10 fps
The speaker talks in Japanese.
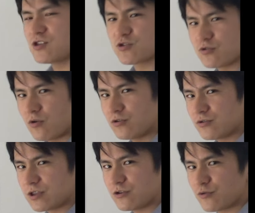15
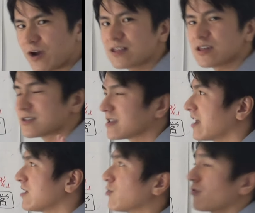軍っていうのが実
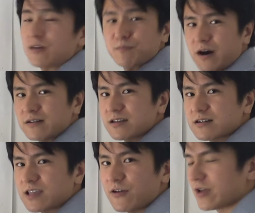際にこのインパール
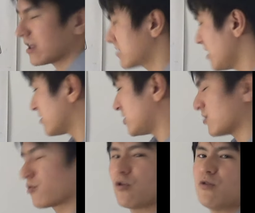作戦をやった
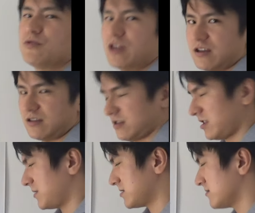実行部隊になっ
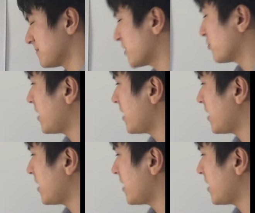てますなの